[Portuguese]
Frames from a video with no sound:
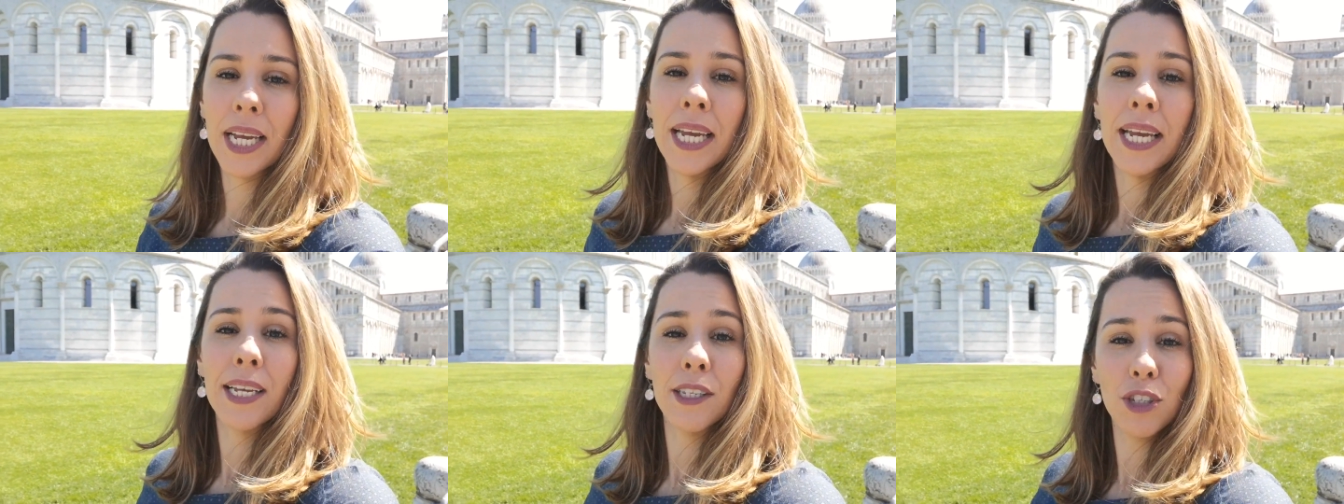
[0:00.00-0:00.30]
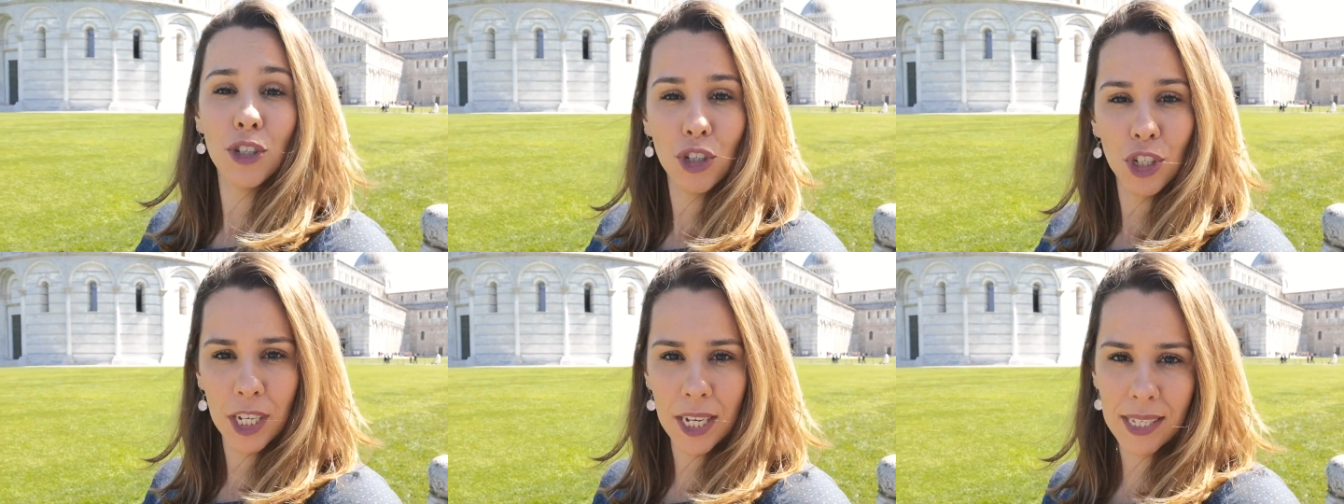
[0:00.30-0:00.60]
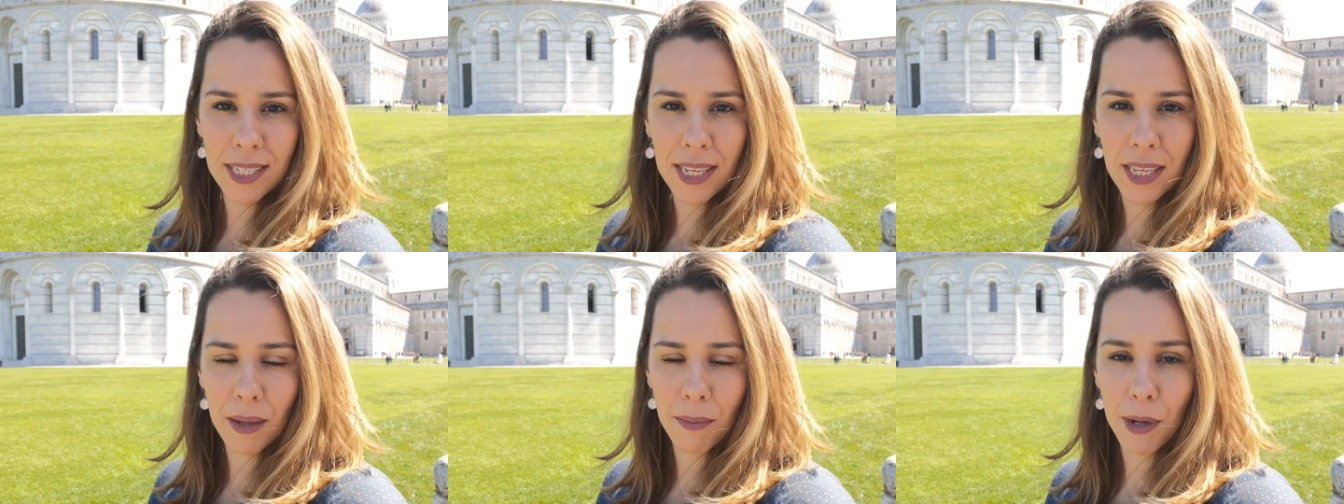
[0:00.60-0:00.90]
Existia
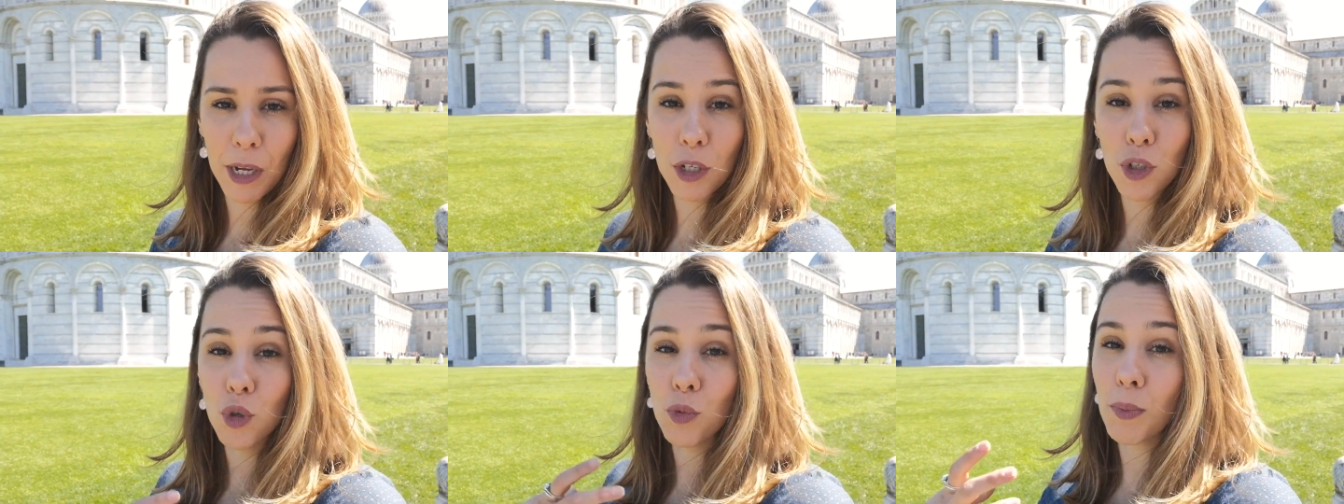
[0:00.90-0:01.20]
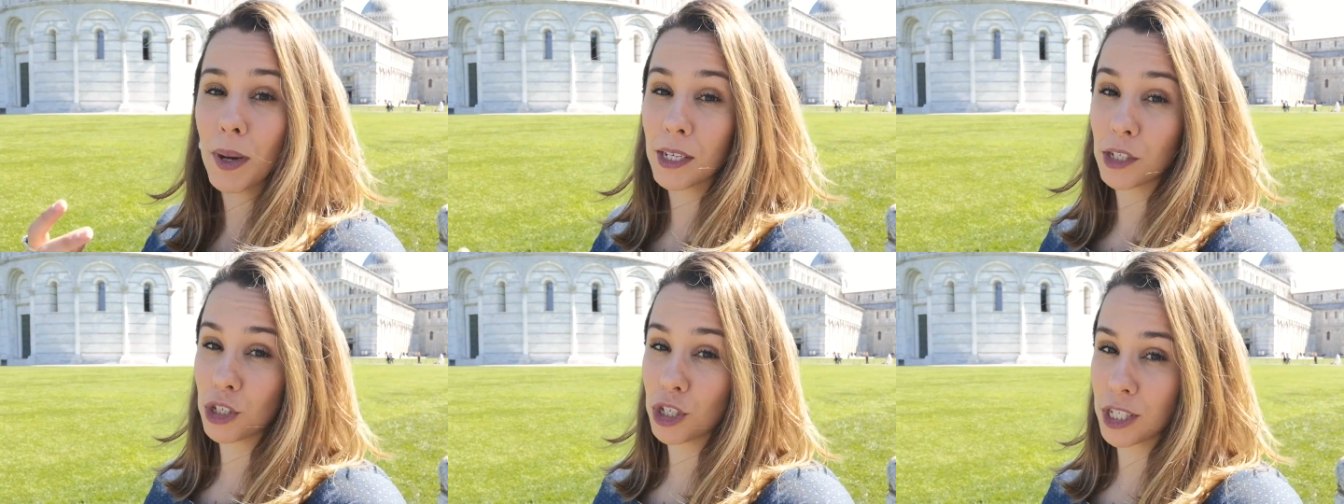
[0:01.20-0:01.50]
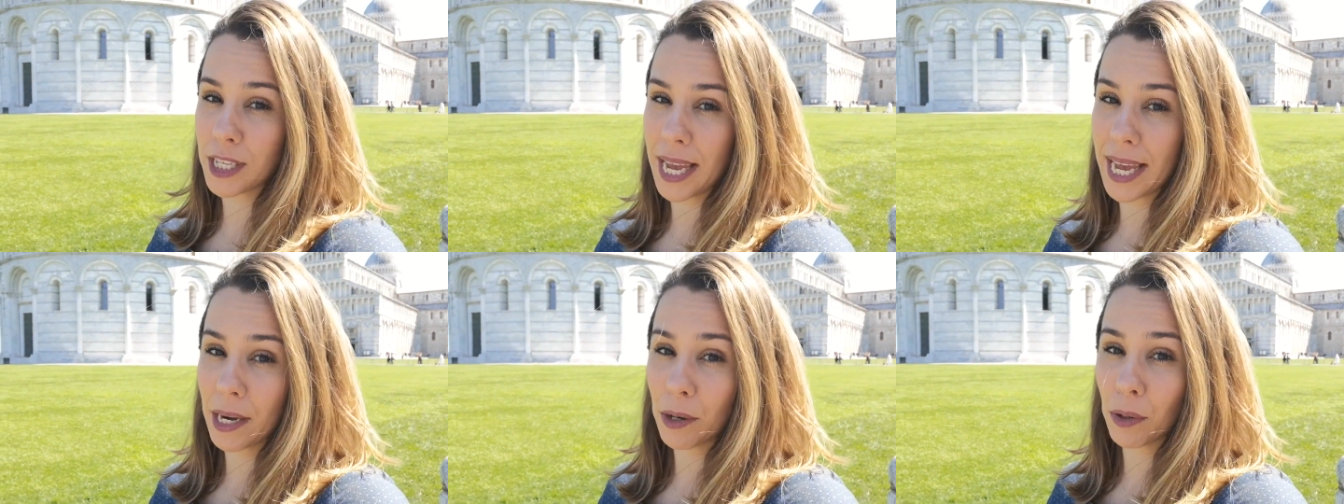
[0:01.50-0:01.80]
exatamente um
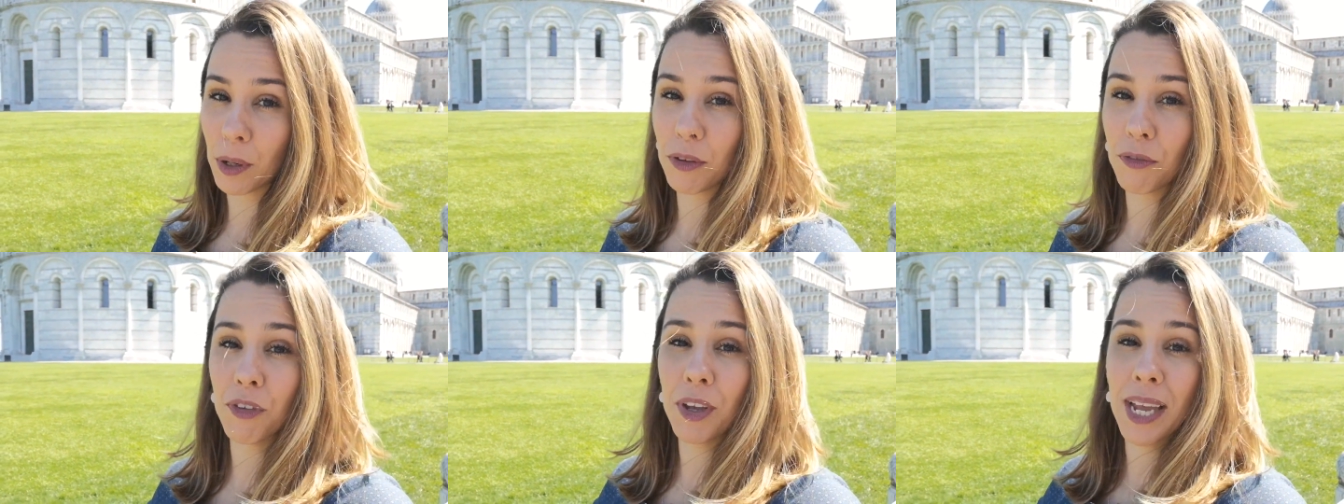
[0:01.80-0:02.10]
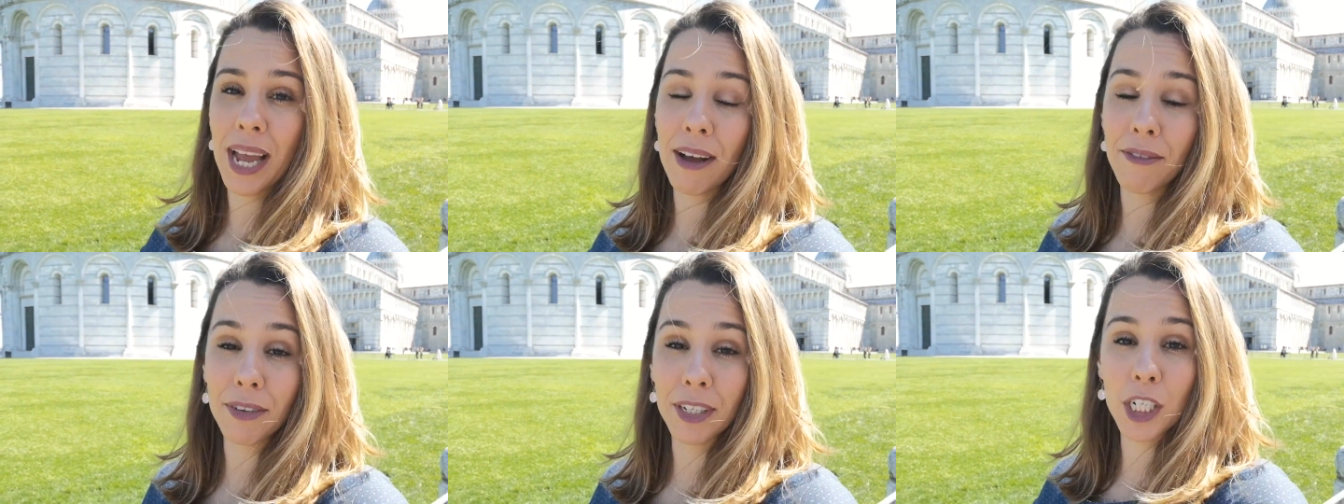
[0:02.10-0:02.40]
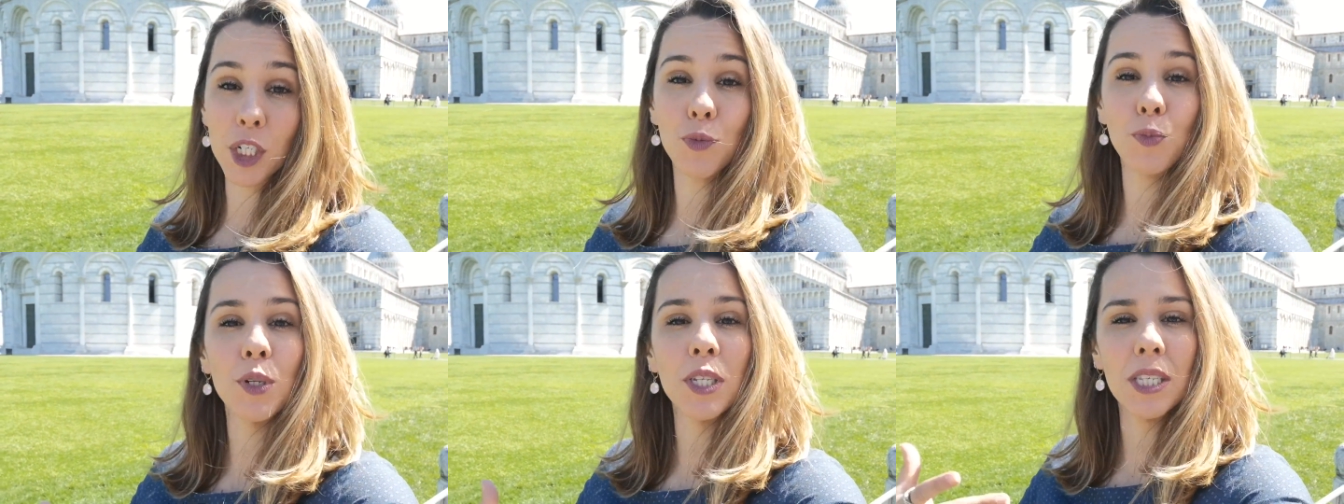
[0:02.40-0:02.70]
batistério que ficava
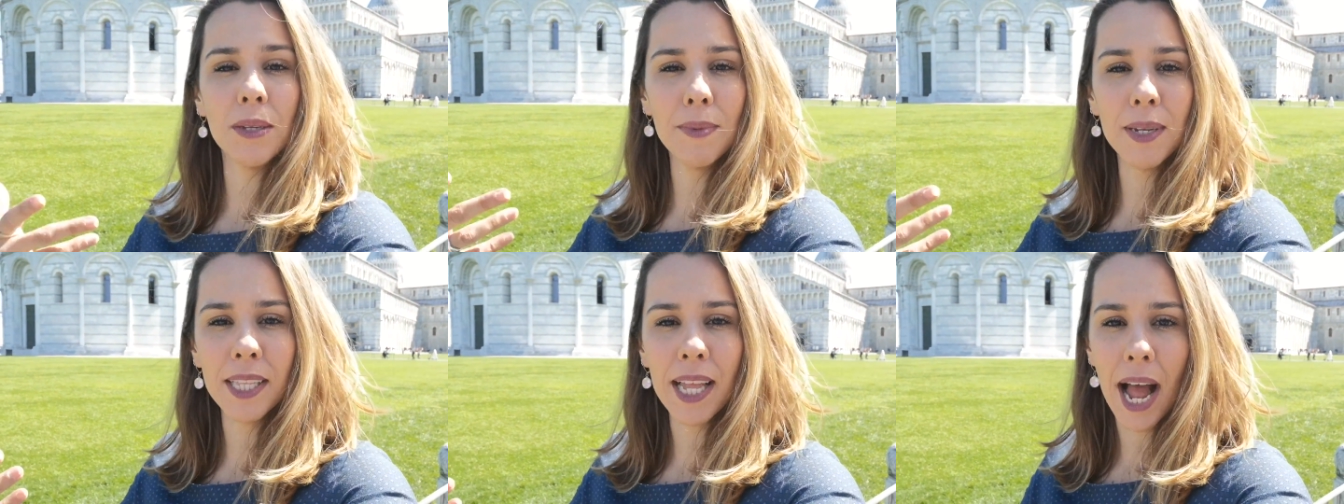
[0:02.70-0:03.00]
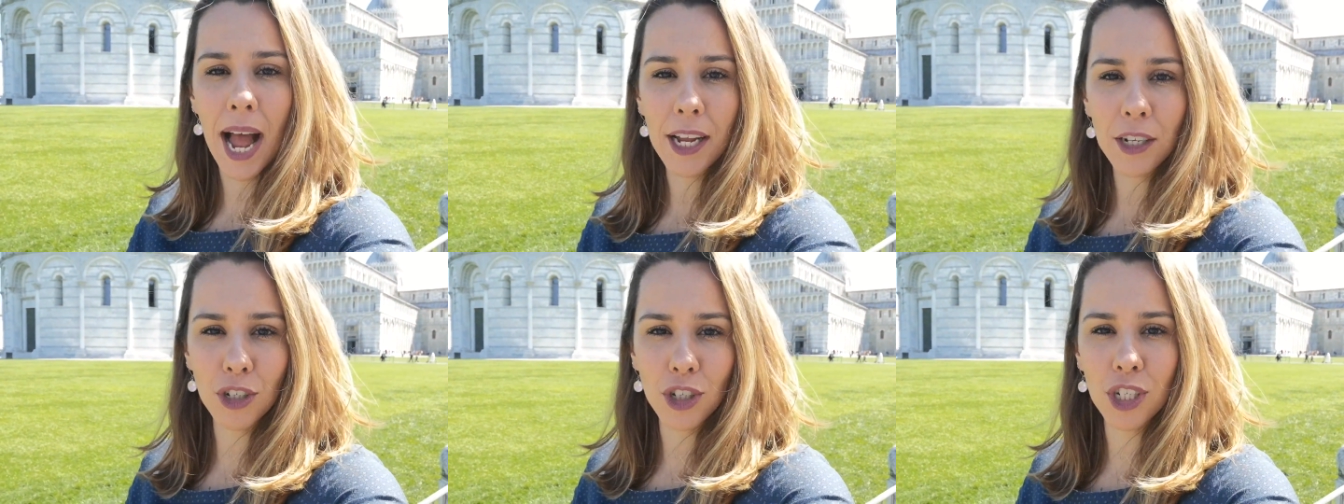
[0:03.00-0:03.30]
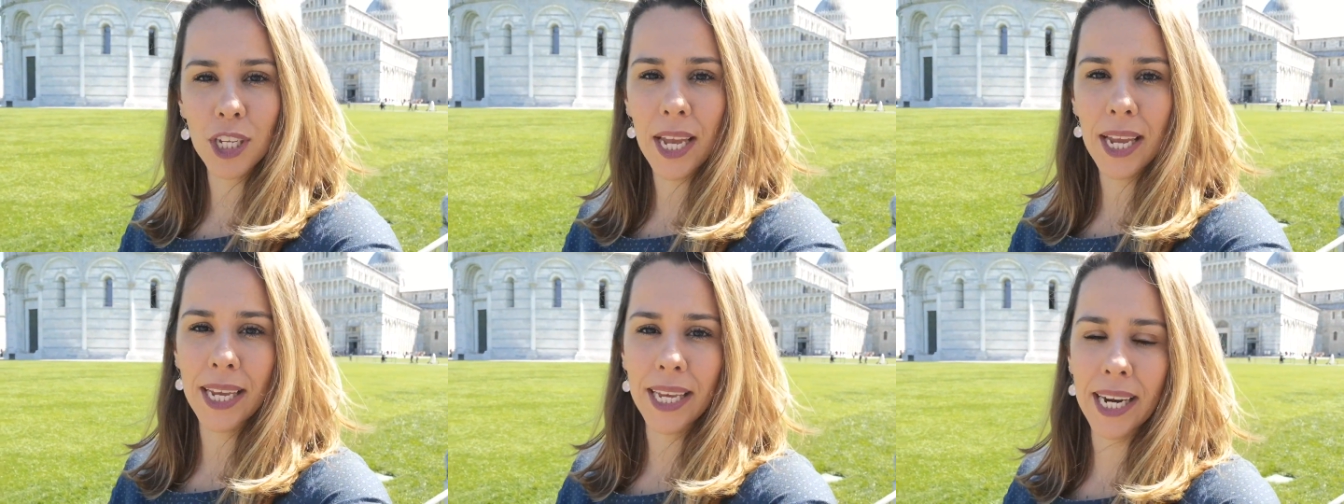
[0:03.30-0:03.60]
nas
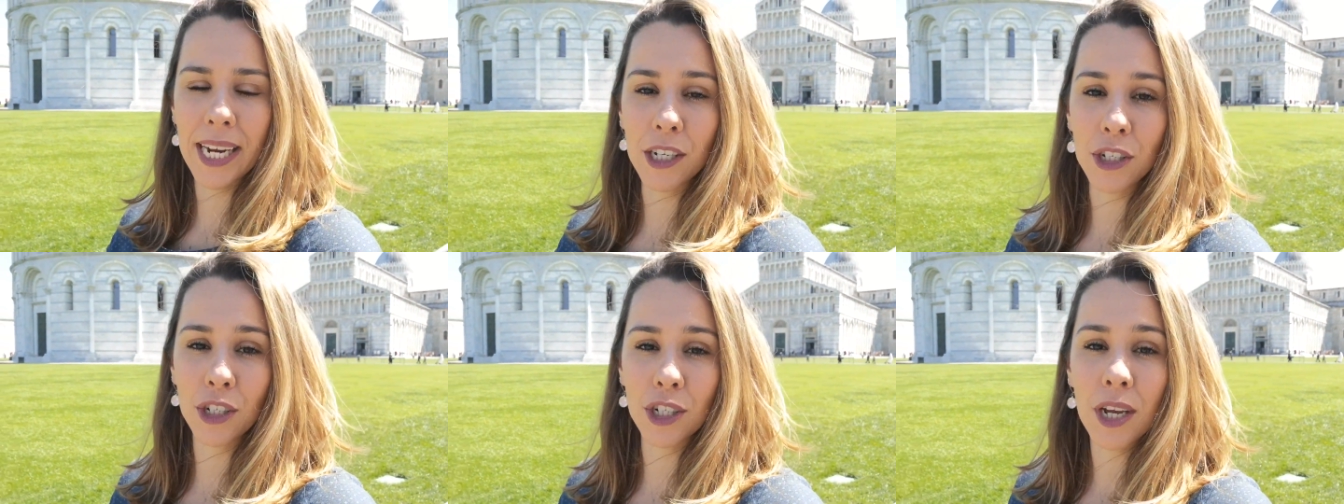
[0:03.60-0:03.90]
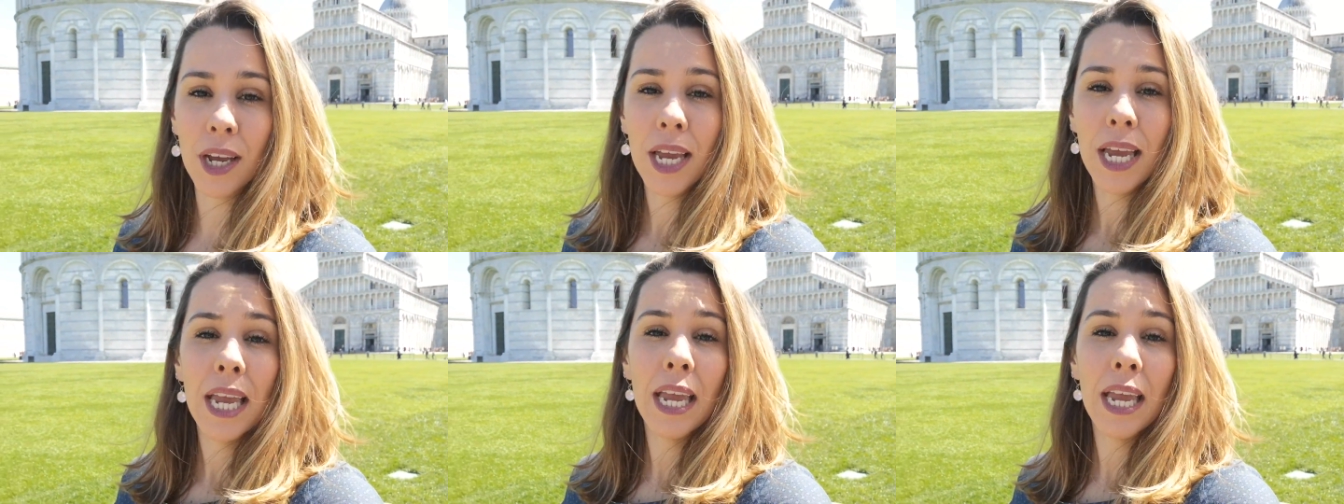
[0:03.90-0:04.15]
proximidades da igreja